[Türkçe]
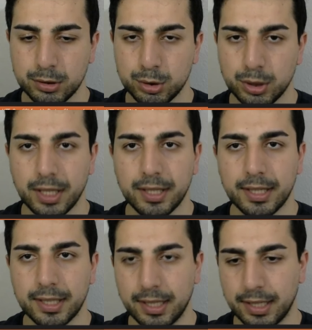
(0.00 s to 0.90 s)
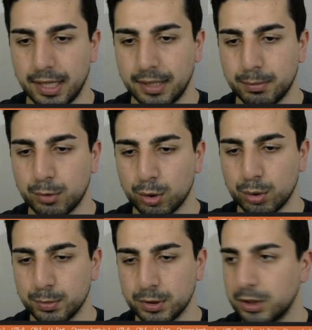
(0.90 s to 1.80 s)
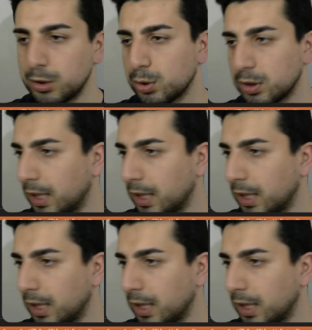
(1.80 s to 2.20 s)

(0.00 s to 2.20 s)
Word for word: şuraya tekrar geldim kodumuza. Şuradan